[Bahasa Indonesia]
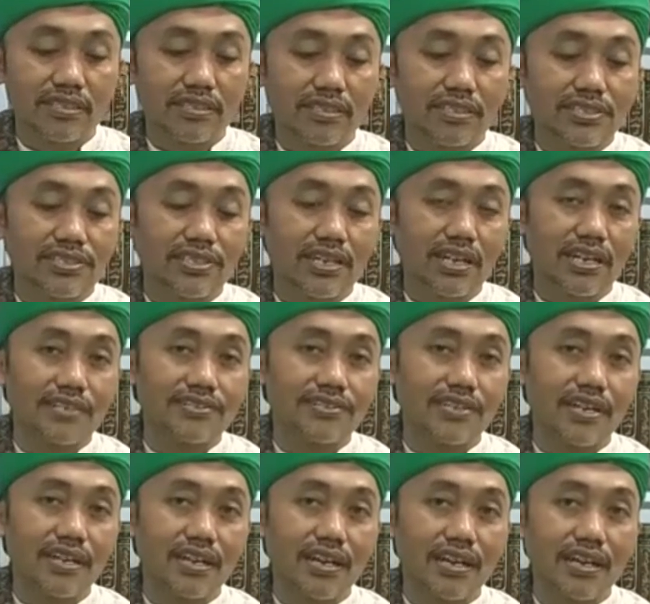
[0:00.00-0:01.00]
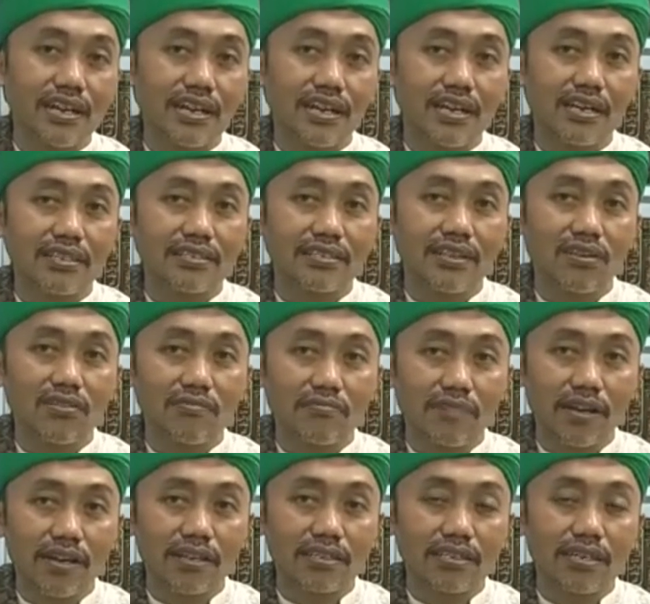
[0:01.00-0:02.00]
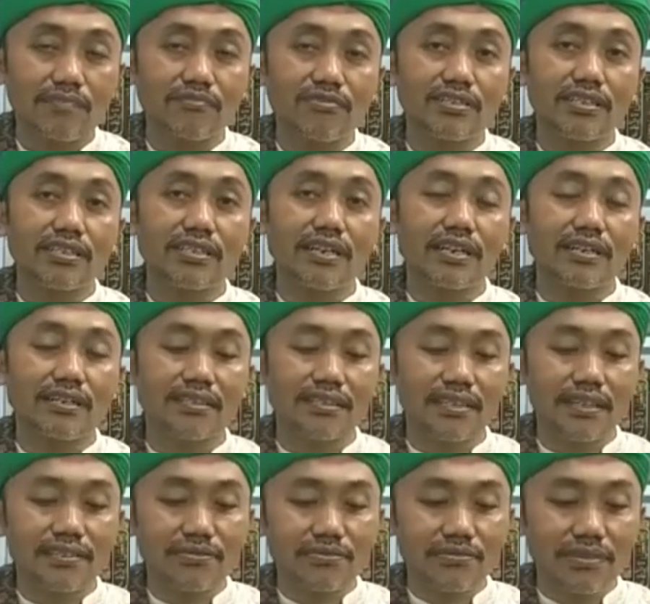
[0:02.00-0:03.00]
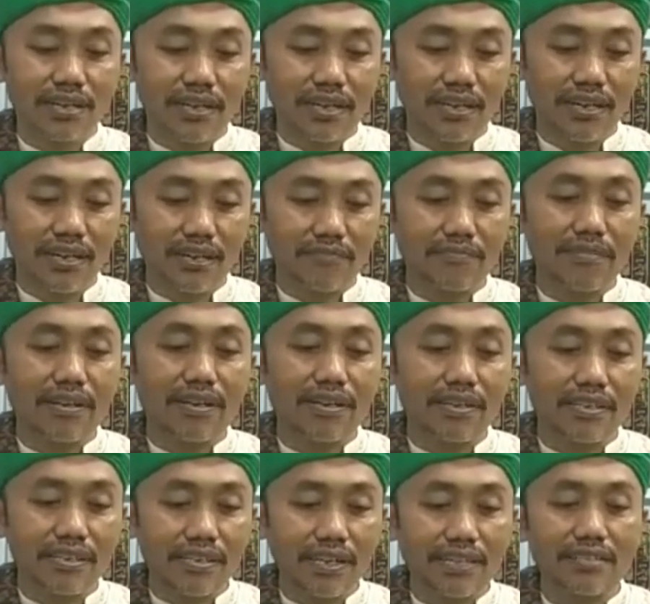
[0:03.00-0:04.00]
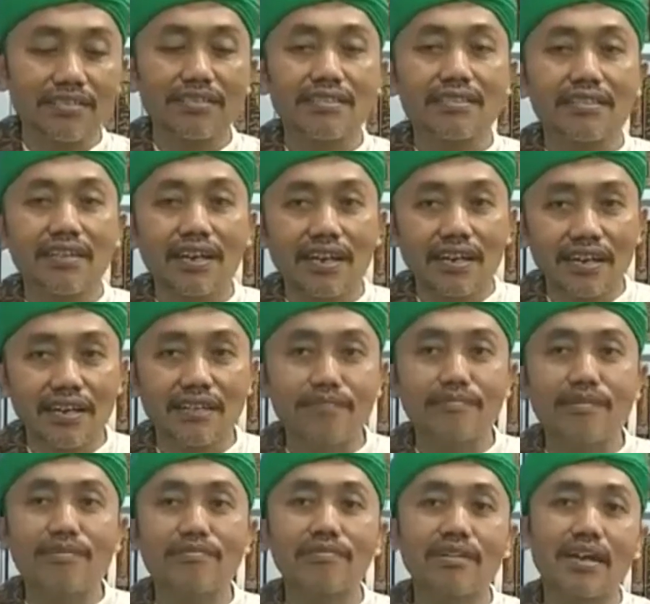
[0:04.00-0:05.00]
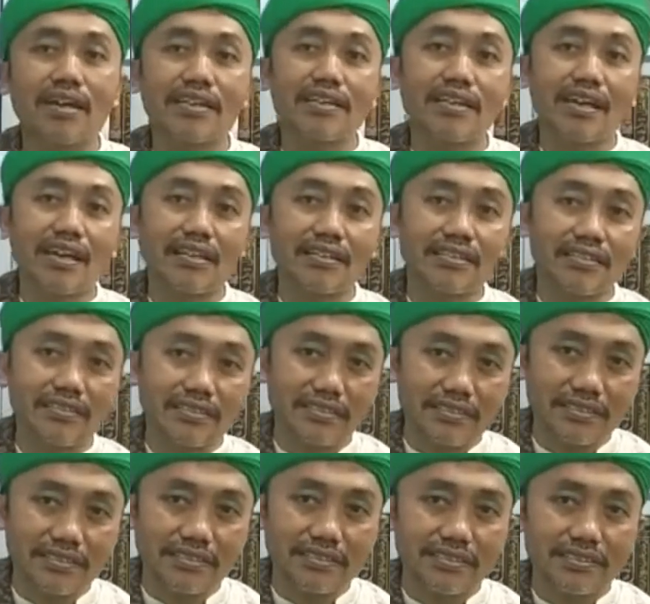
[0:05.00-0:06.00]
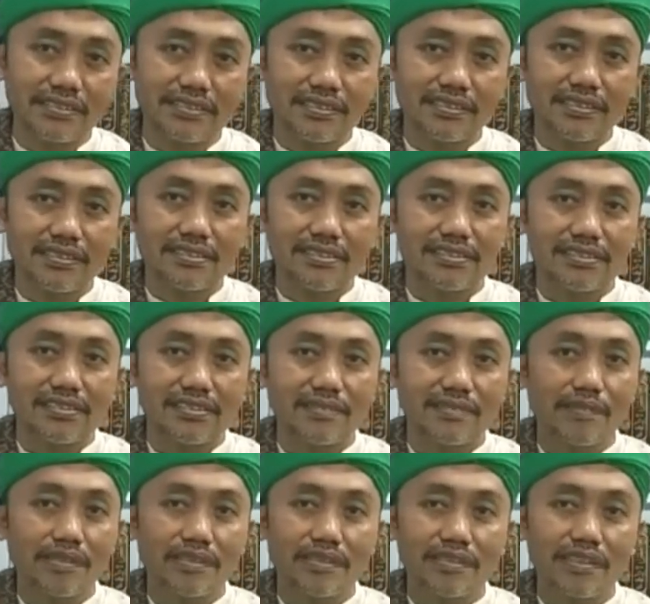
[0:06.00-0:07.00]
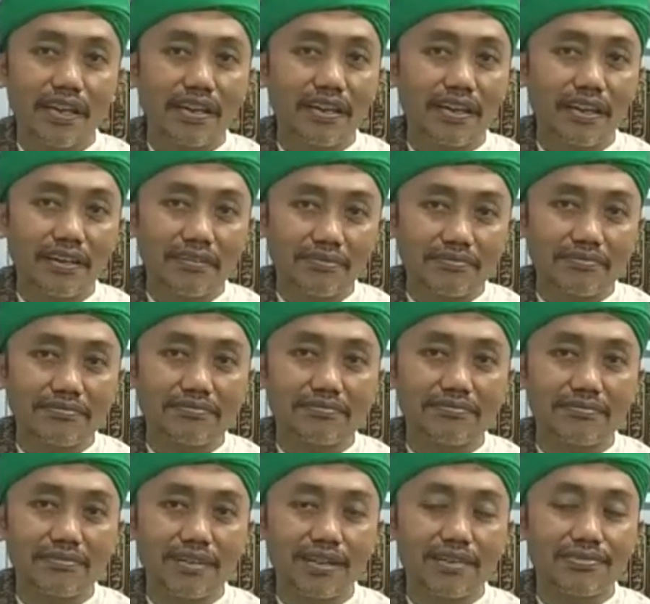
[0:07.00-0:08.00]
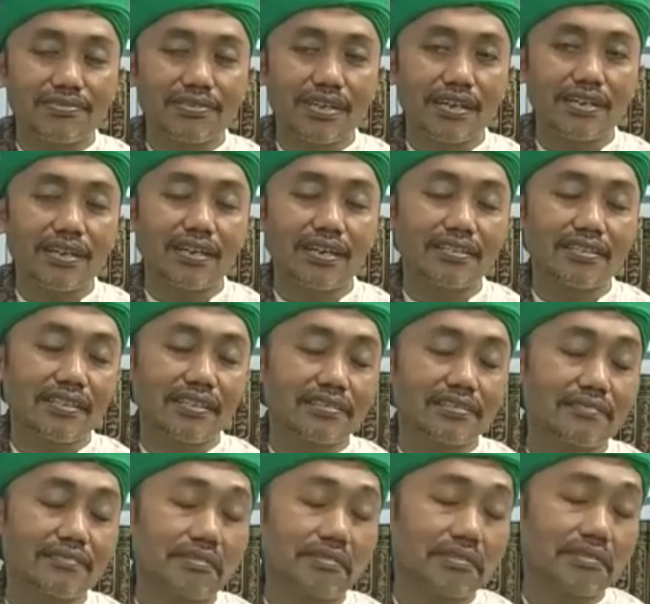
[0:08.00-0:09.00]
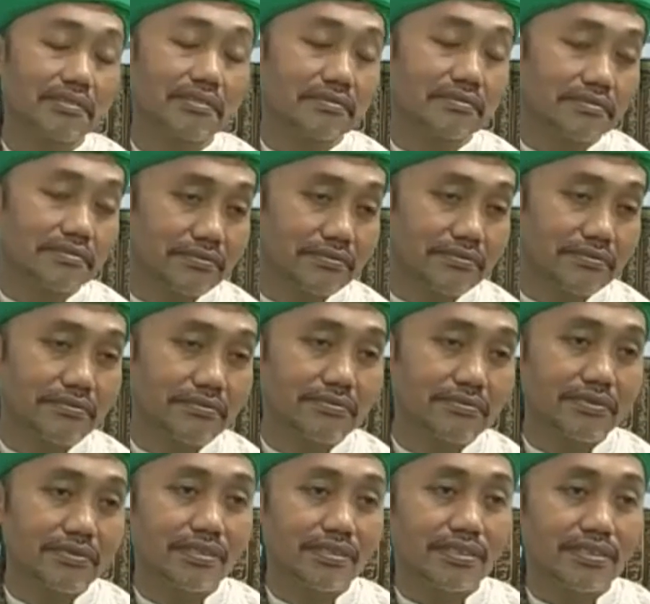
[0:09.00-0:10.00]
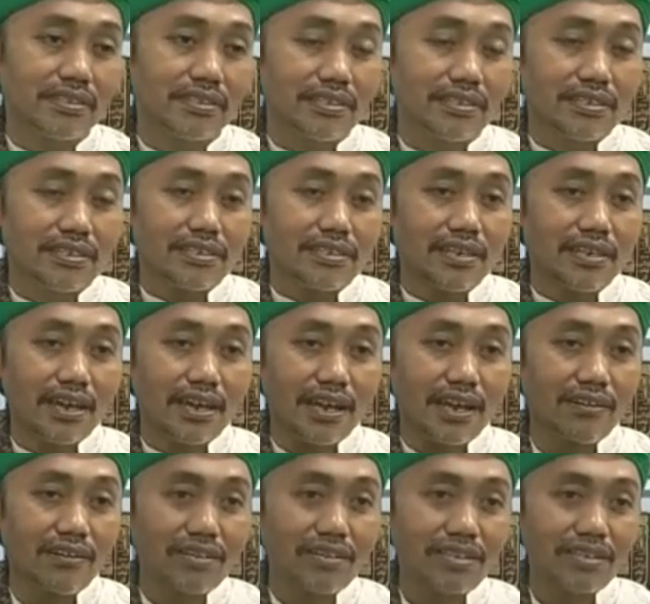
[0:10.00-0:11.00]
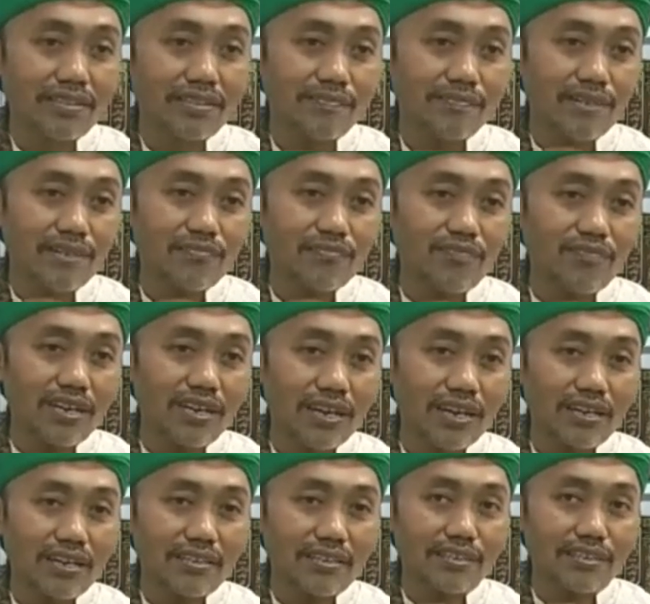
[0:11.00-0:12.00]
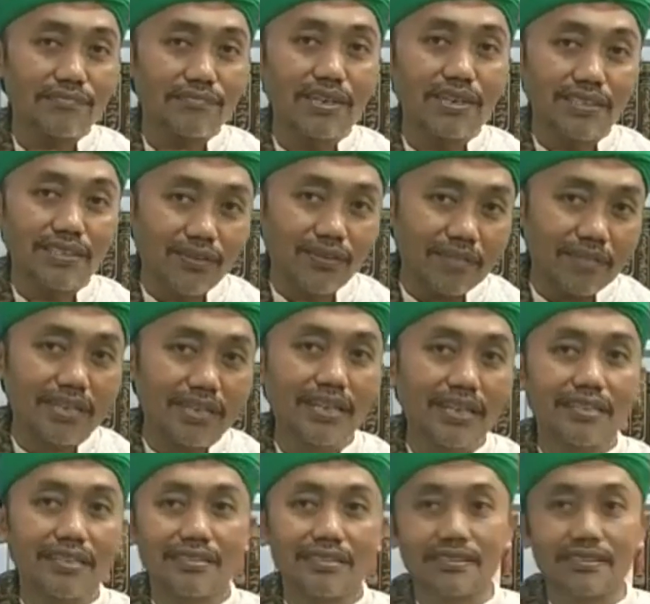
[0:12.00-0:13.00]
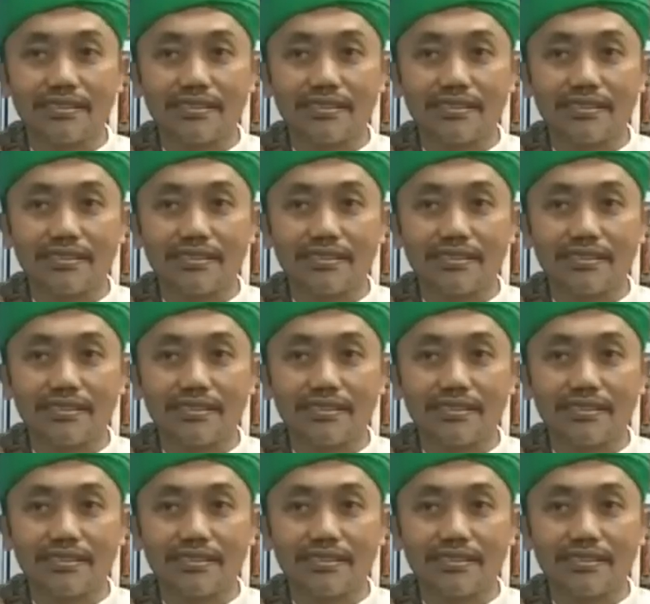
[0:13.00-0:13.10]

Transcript: Ini syarat-syarat taubat. Kemudian dia juga berniat tidak akan mengulangi lagi seperti yang lalu. Harus ada niat seperti itu. Ya kalau nanti berbuat lagi, bertaubat lagi.